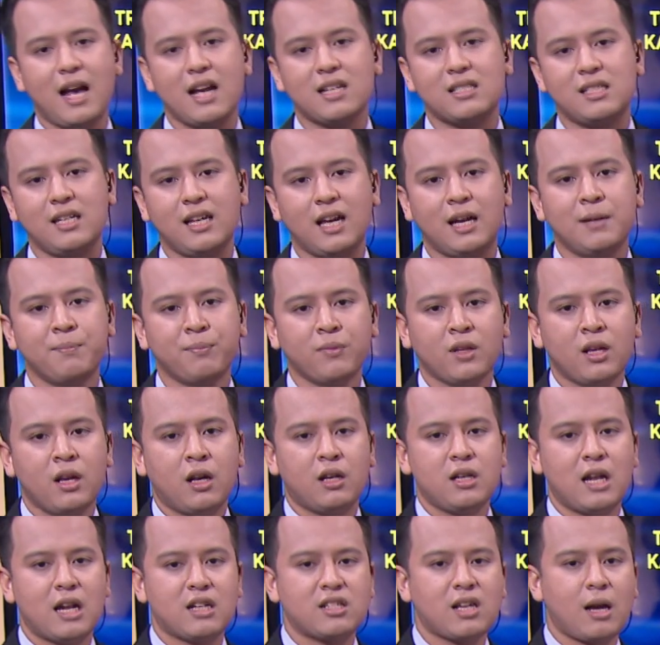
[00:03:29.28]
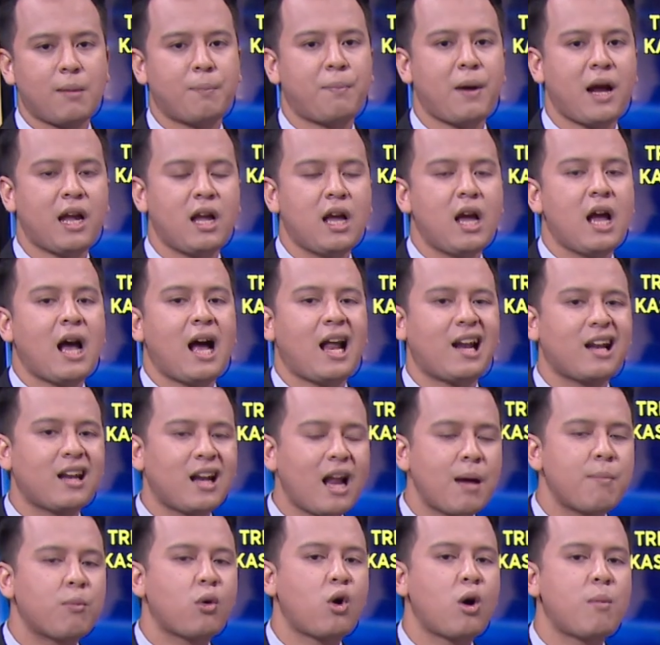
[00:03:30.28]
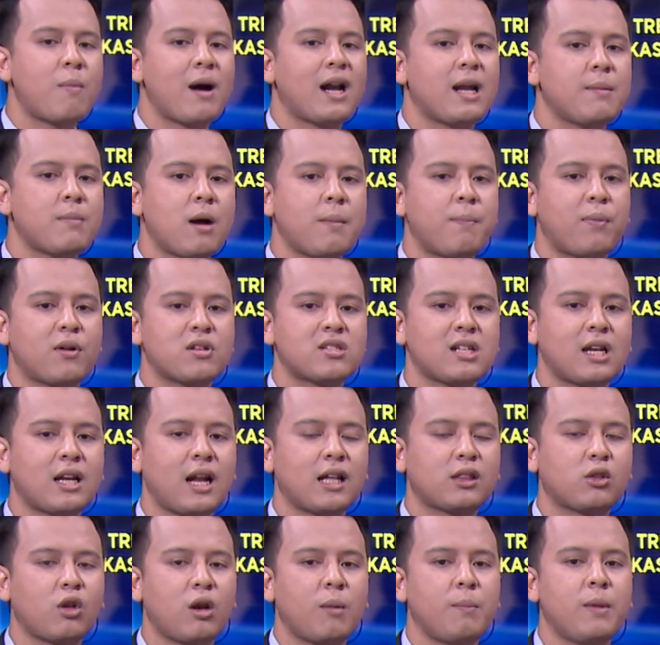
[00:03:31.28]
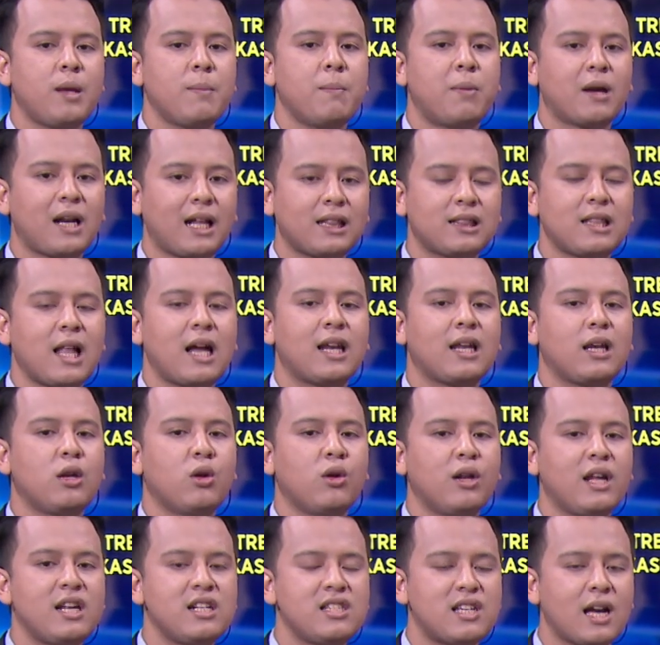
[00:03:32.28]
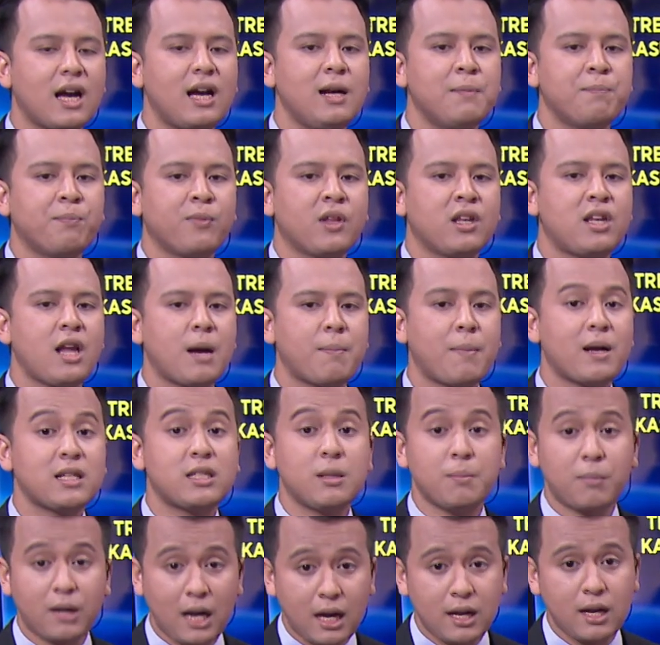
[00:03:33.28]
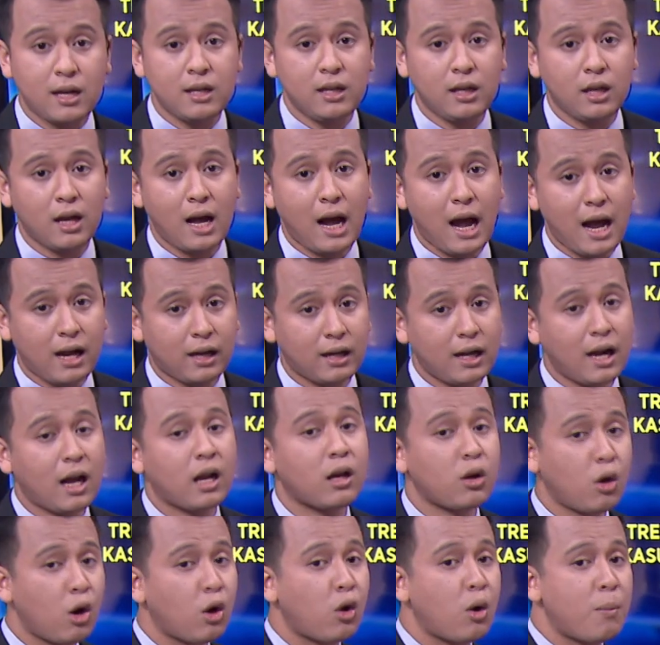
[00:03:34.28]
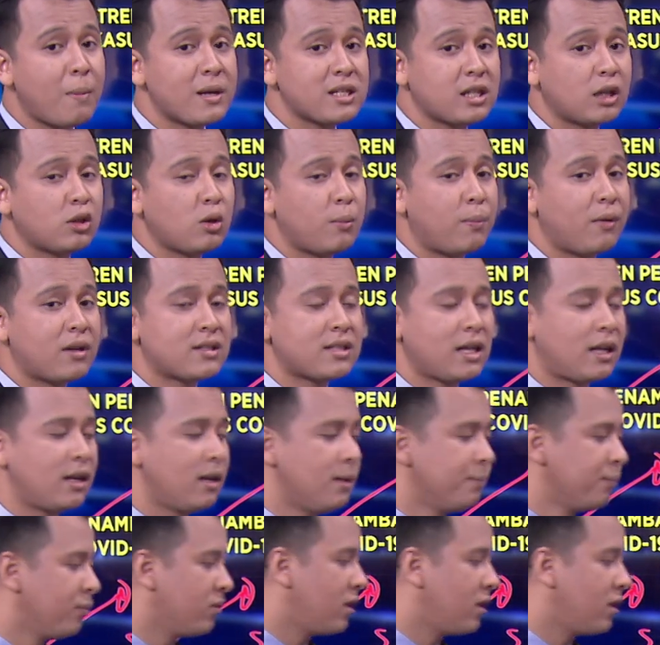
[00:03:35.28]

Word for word: di Asia dan sampai 6,5 persen atau lebih berat dari Indonesia yang masih berada di angka 0,1 persen.